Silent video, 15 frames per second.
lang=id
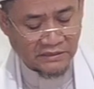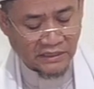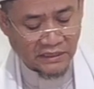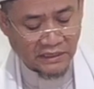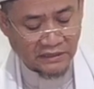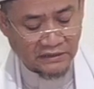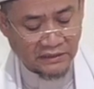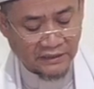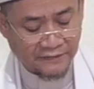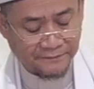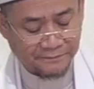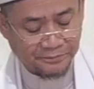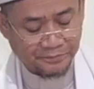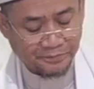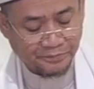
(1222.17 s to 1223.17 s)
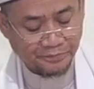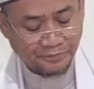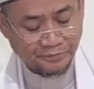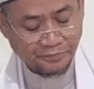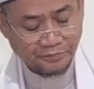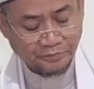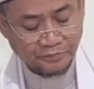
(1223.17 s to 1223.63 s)
ada penyingkapan
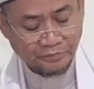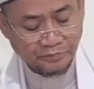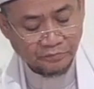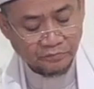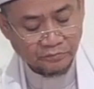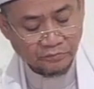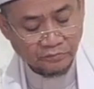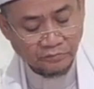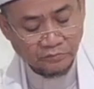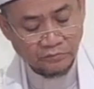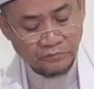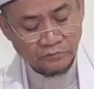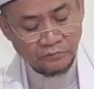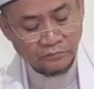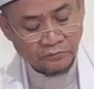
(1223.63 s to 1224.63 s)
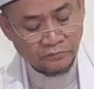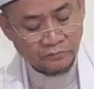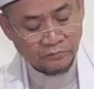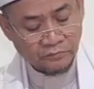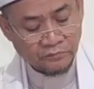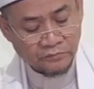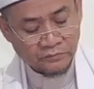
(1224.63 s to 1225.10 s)
gitu orang
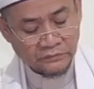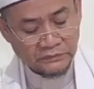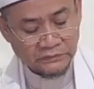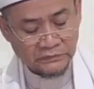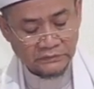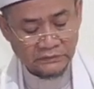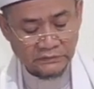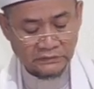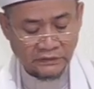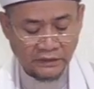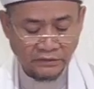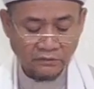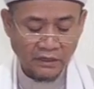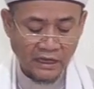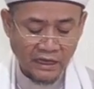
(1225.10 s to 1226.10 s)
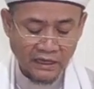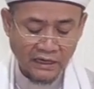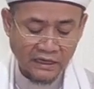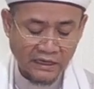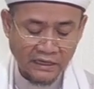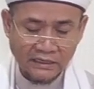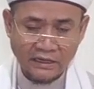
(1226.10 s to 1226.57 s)
mengira jangan
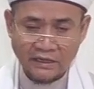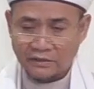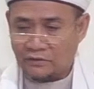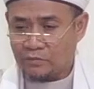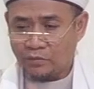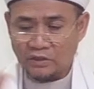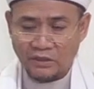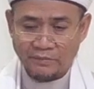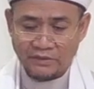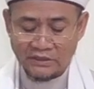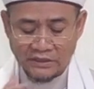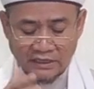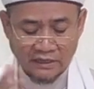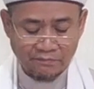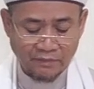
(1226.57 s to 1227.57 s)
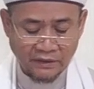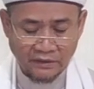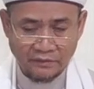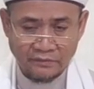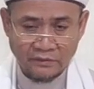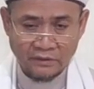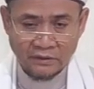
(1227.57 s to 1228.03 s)
sabar-sabar aja karena dia tidak mengerti
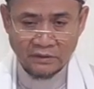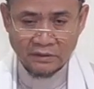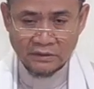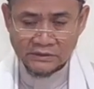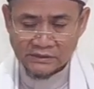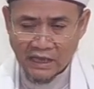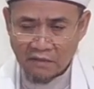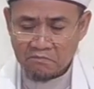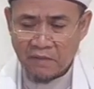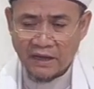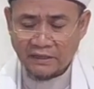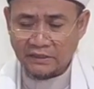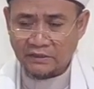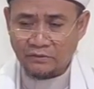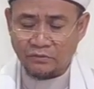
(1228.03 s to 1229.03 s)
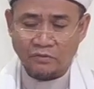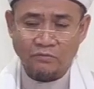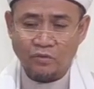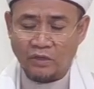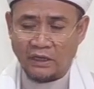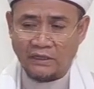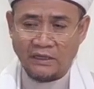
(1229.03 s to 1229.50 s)
sabar itu apa ridho
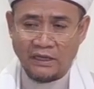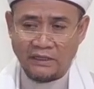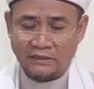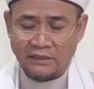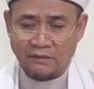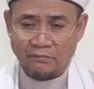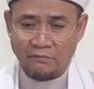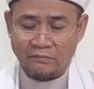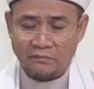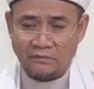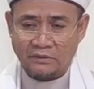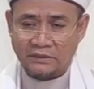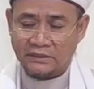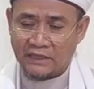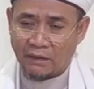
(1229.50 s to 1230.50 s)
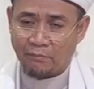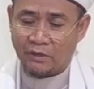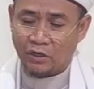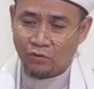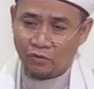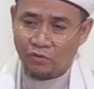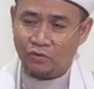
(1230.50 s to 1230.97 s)
itu apa
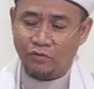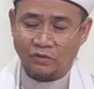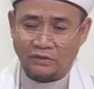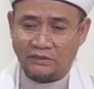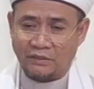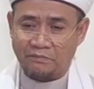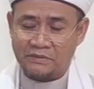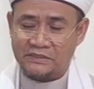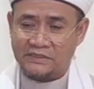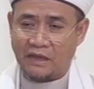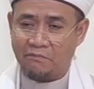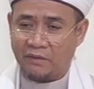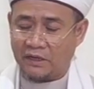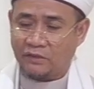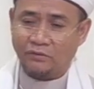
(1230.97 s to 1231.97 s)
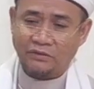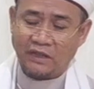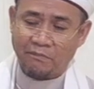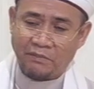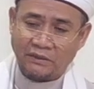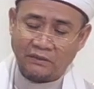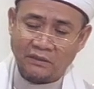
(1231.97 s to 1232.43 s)
ya
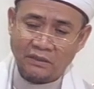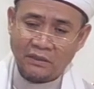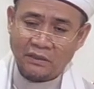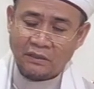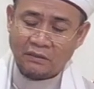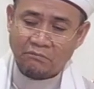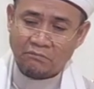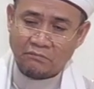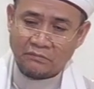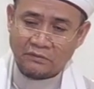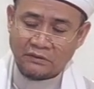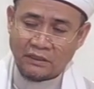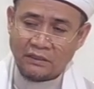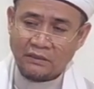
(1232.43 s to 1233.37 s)
tunggu sekejap saja